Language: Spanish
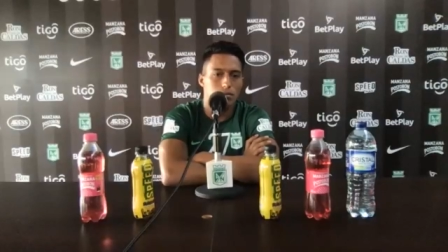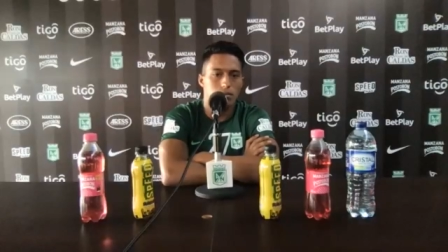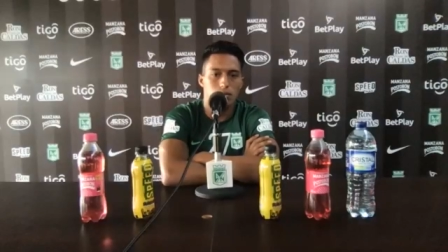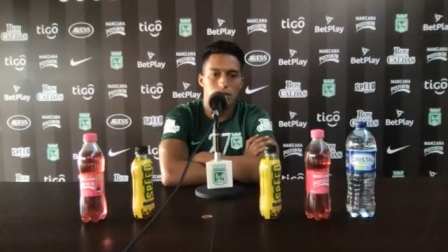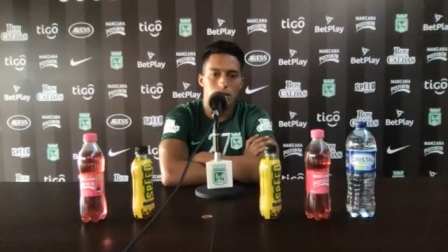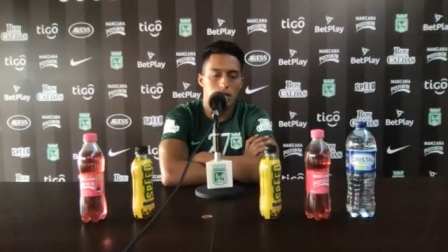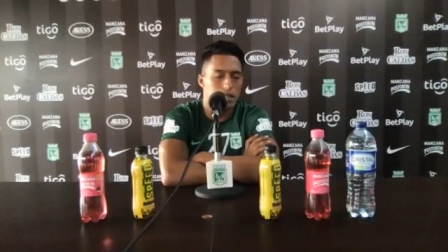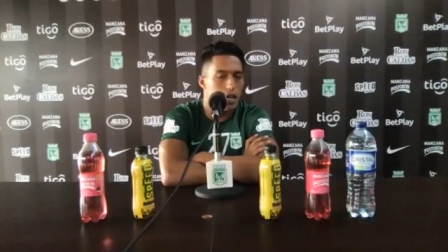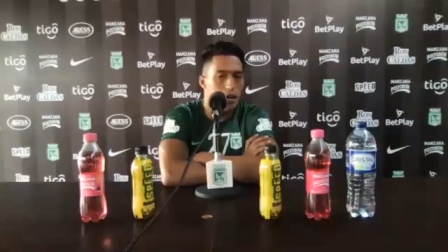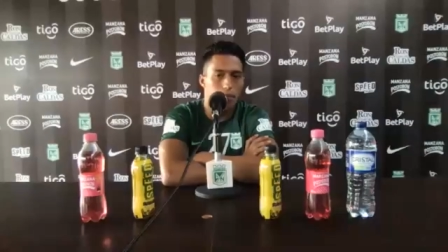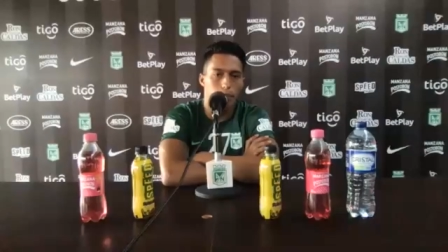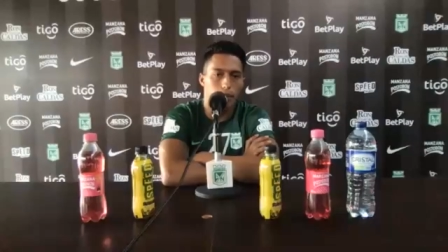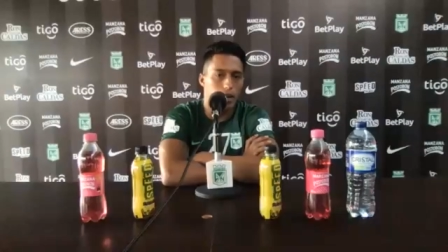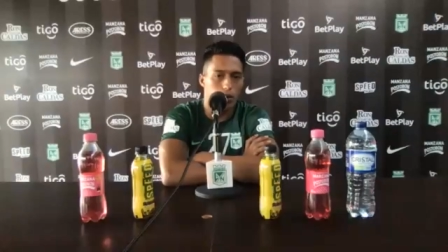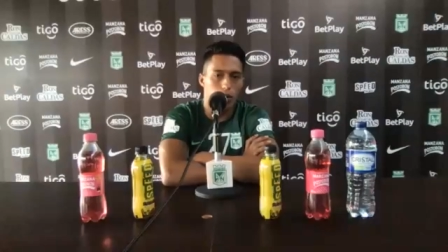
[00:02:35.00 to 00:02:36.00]

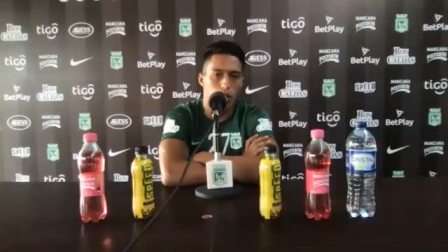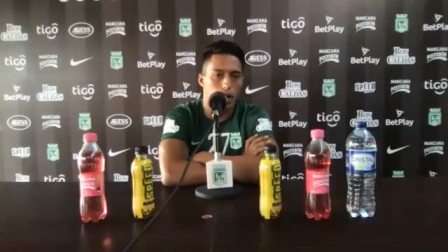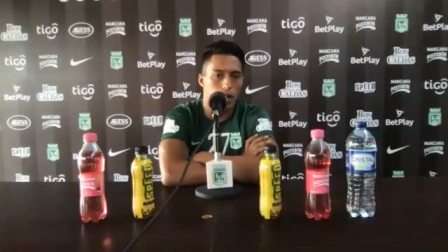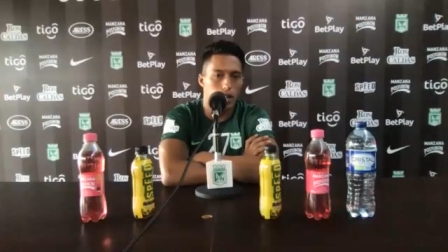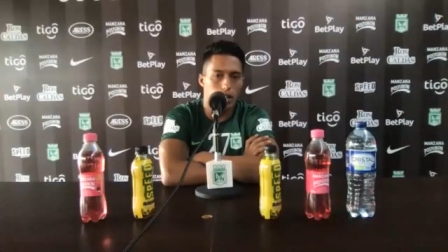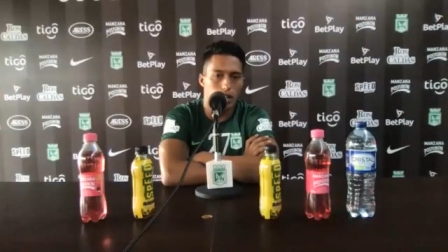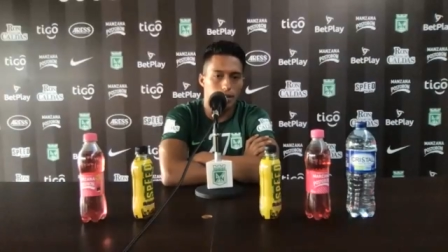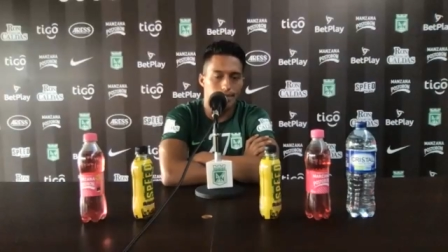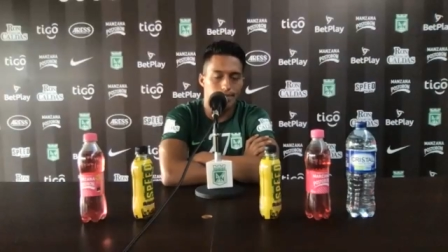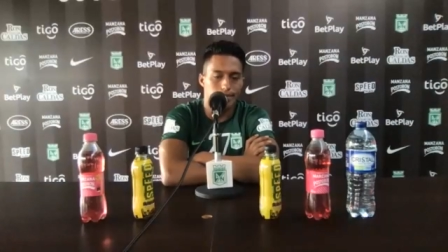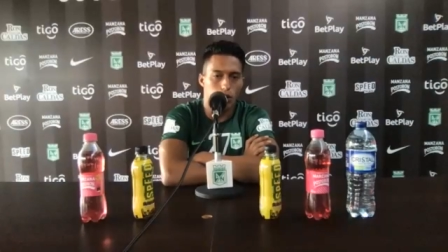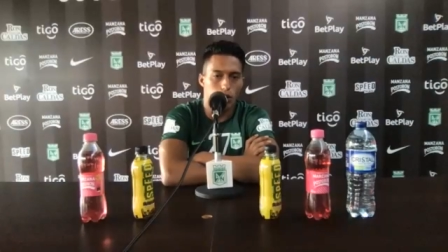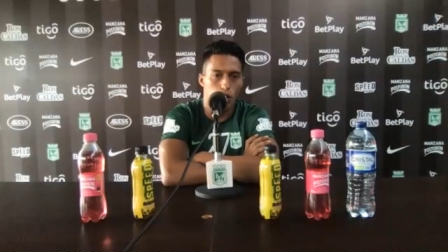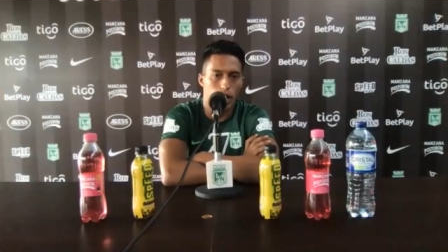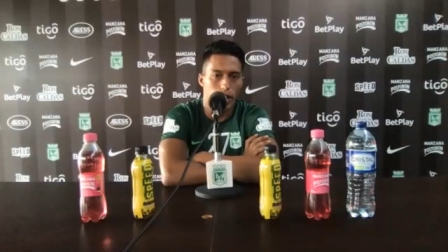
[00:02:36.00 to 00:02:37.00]
Siempre no hay,
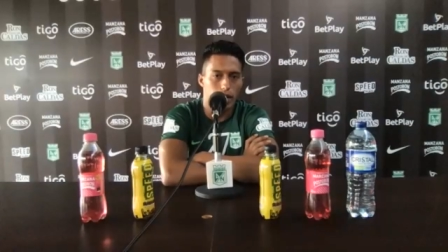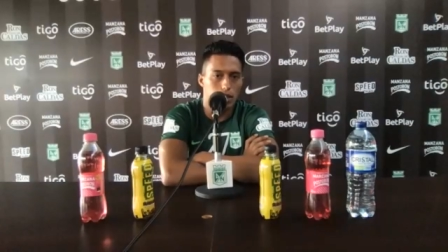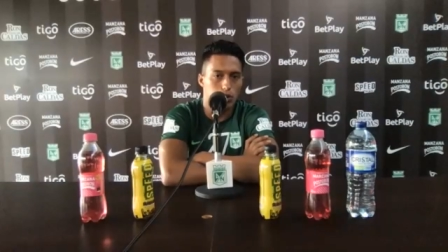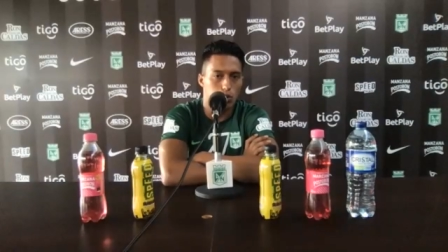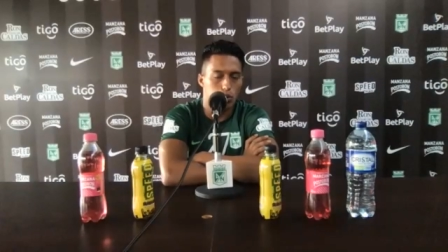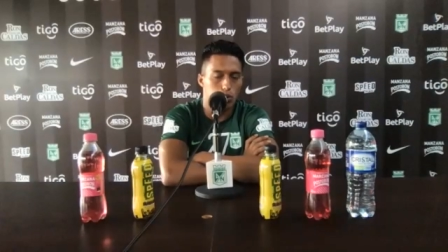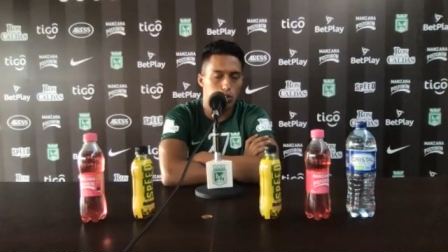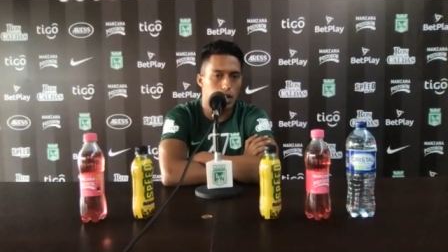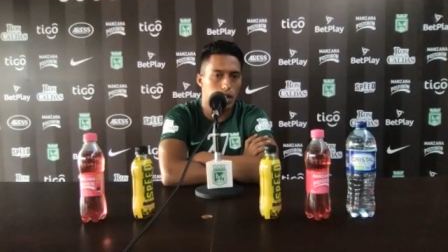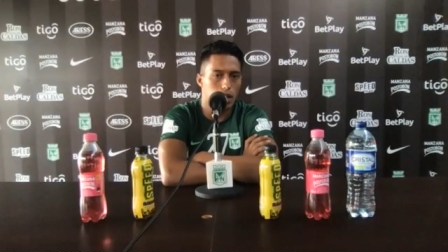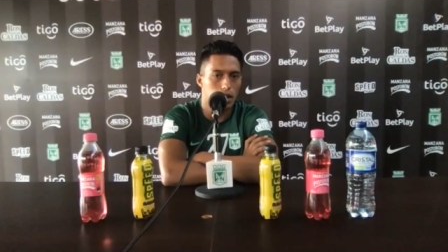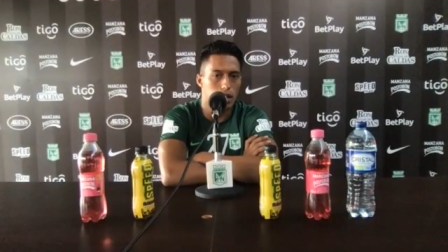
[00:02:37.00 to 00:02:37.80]
no hay excusa.